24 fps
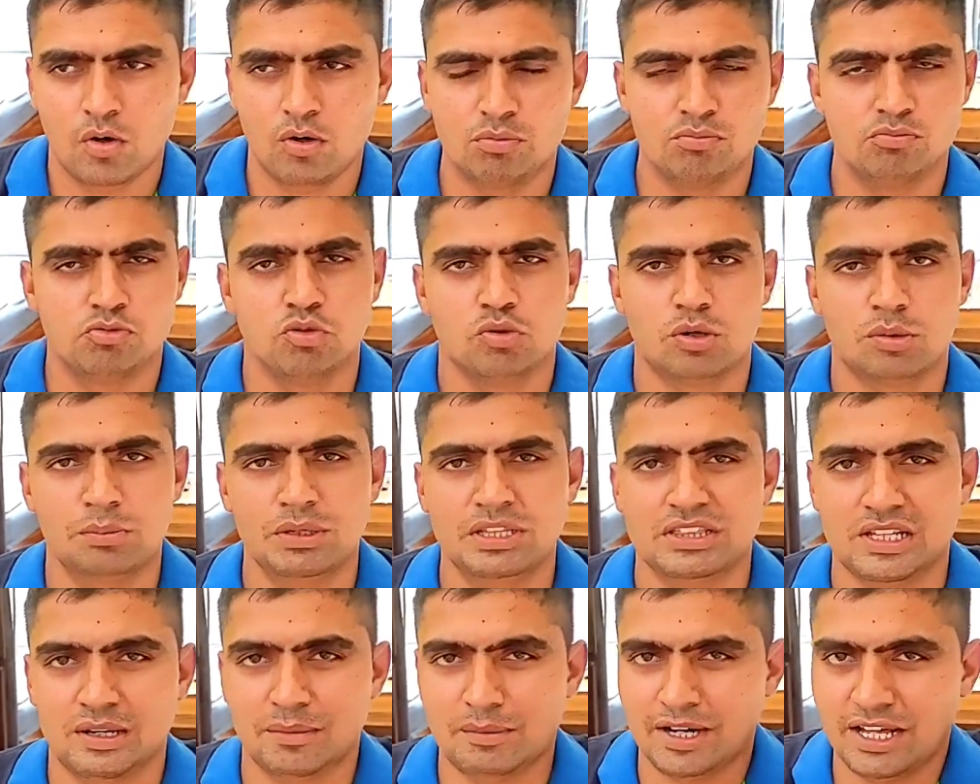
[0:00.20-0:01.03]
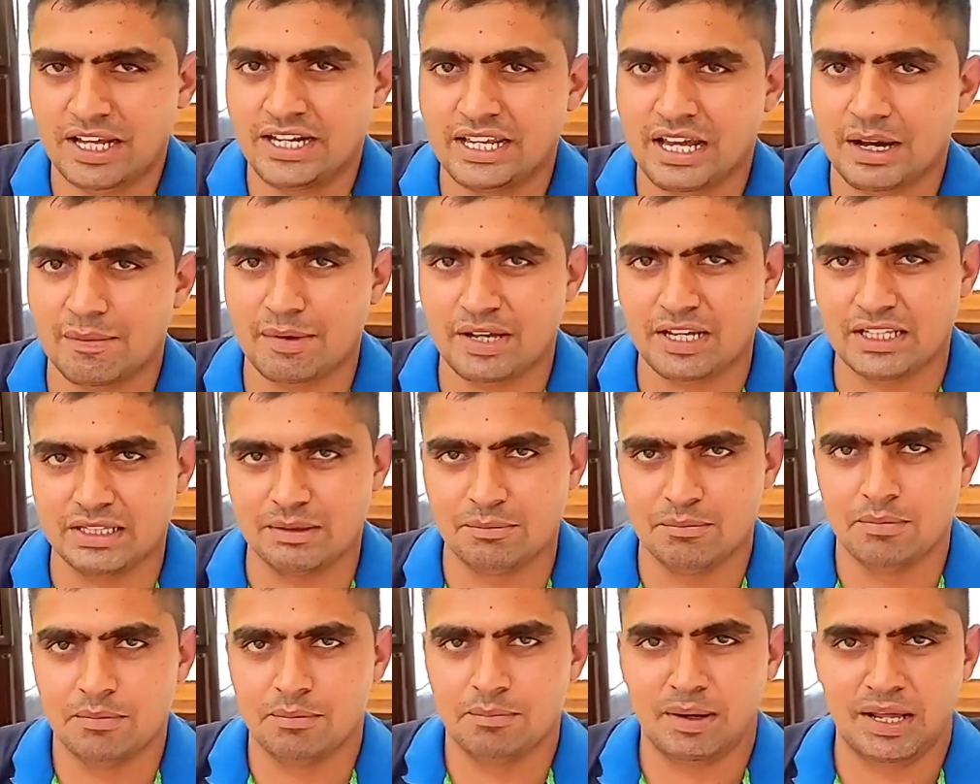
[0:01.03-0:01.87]
और जुगर भी तरबड़ा नहीं आप
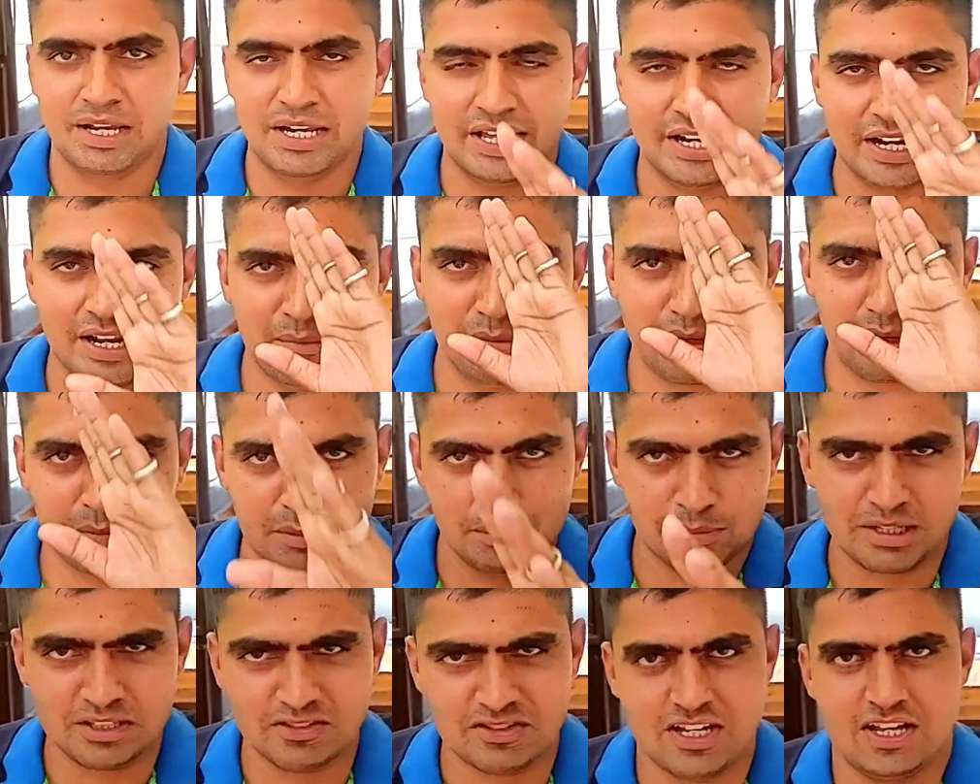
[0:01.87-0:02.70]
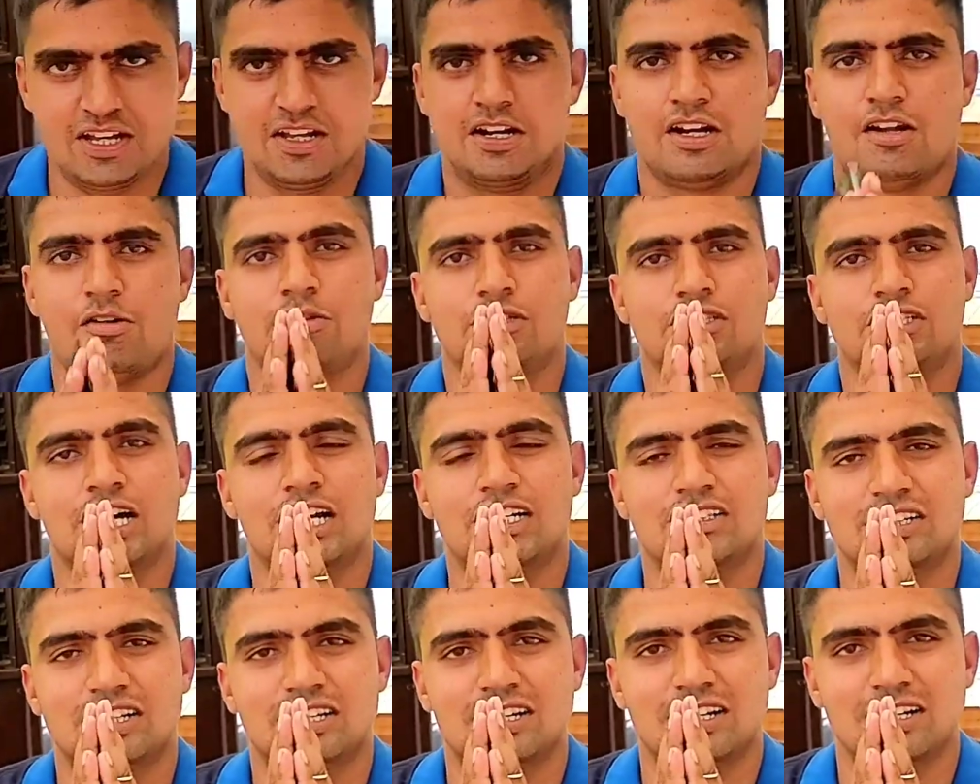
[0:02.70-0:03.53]
एकदम पहला राम रमी बात है
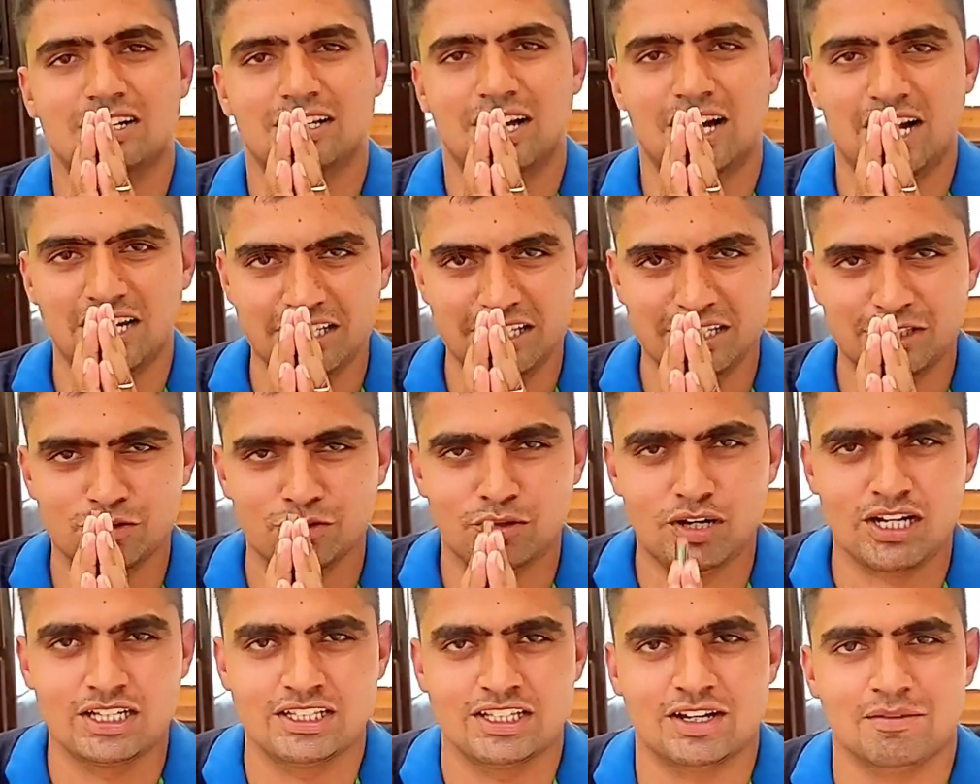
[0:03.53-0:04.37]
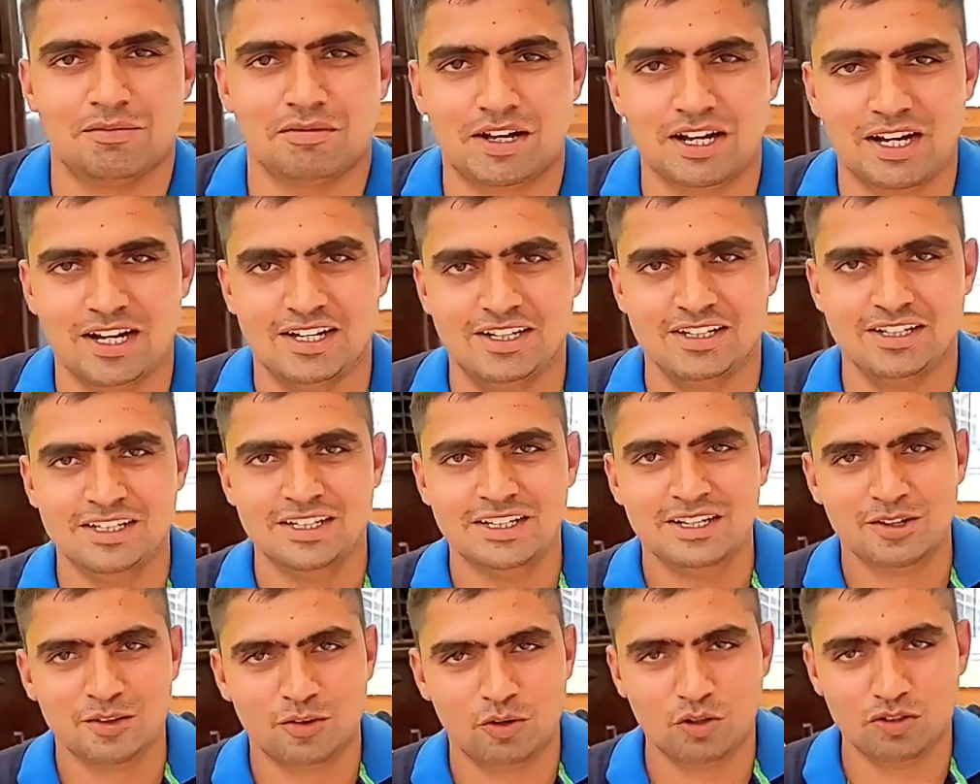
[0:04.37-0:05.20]
नमस्कार सर आइए स्वागत आपका
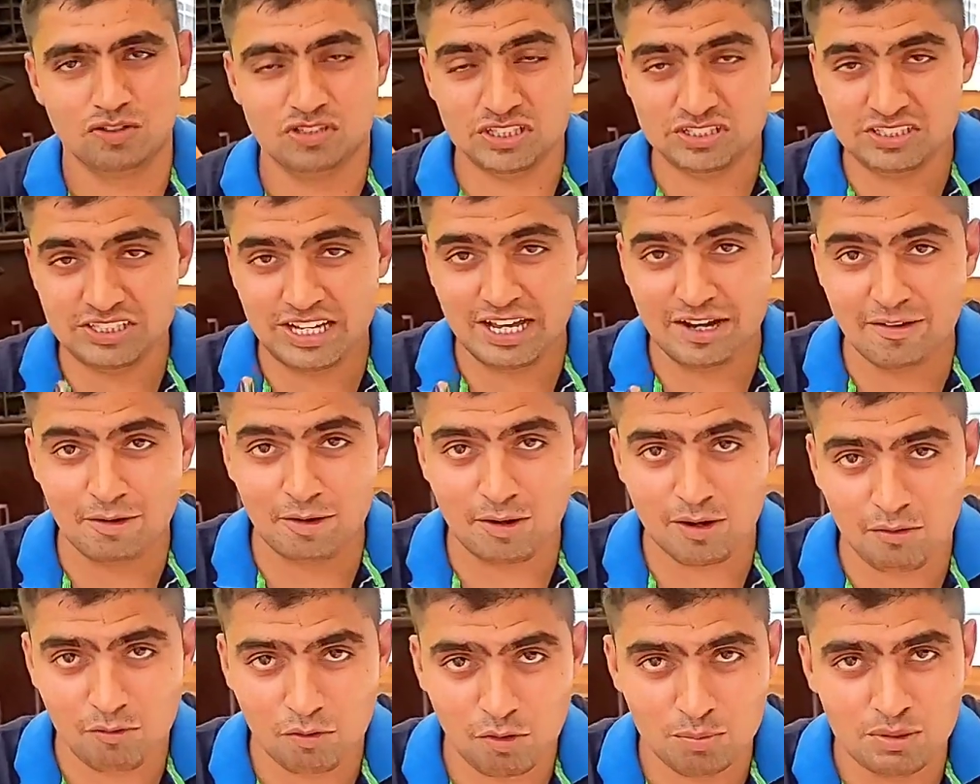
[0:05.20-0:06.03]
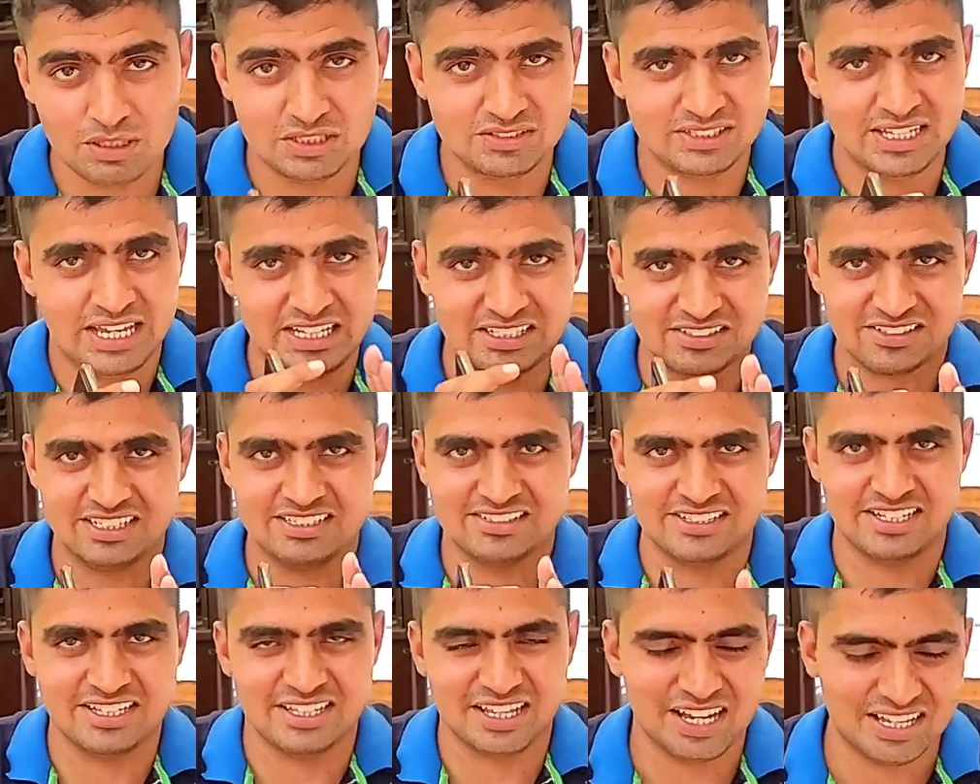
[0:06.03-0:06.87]
कोई चीज़ लिया हुआ वो भी सेंस
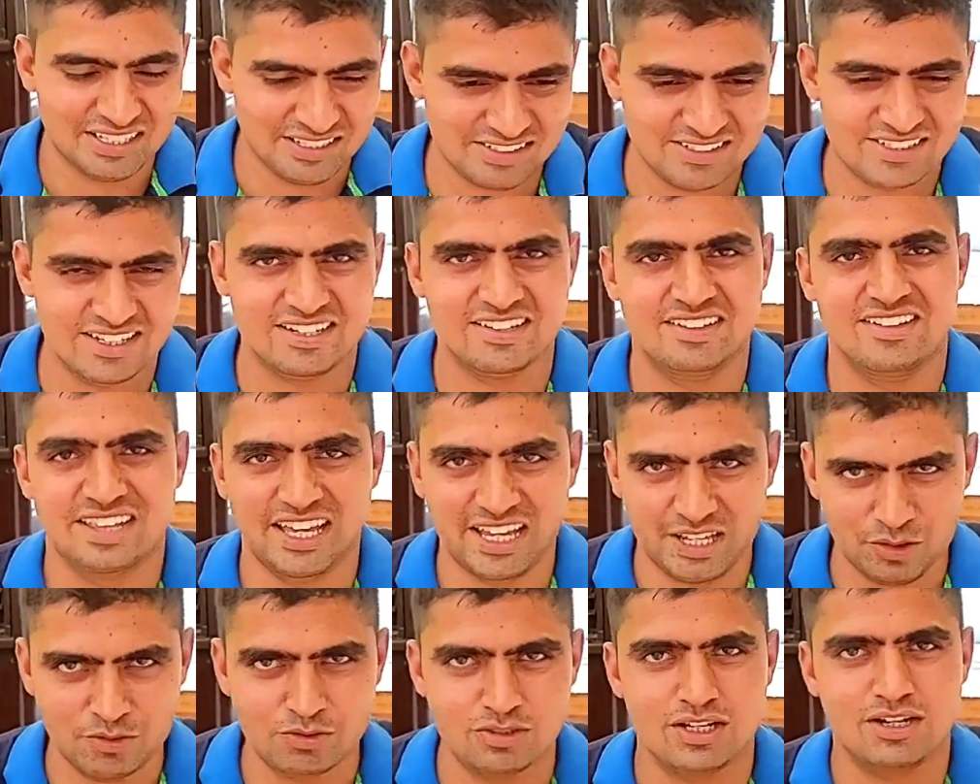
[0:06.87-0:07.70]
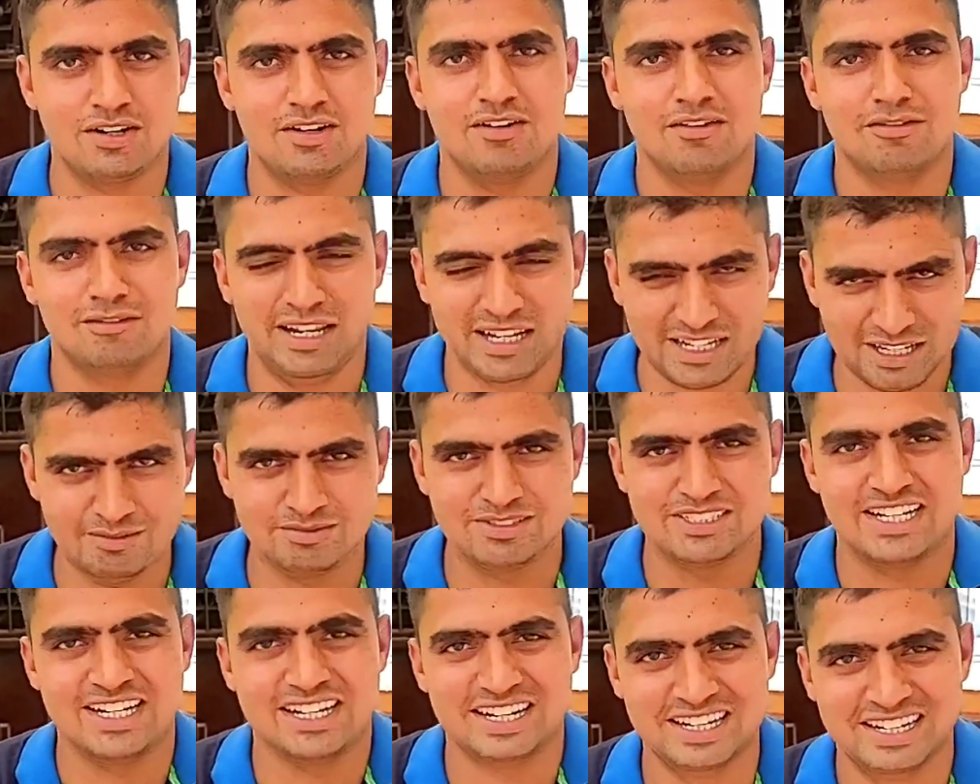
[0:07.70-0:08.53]
के साथ हाँ जी सर थैंक यू सर
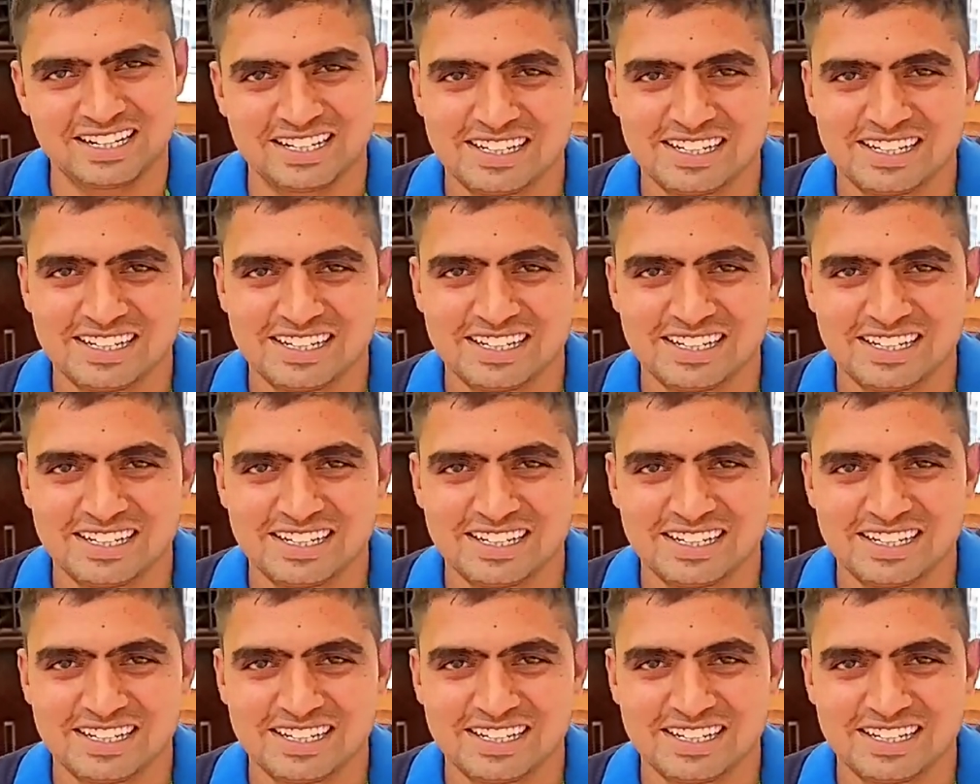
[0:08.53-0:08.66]
वेलकम सर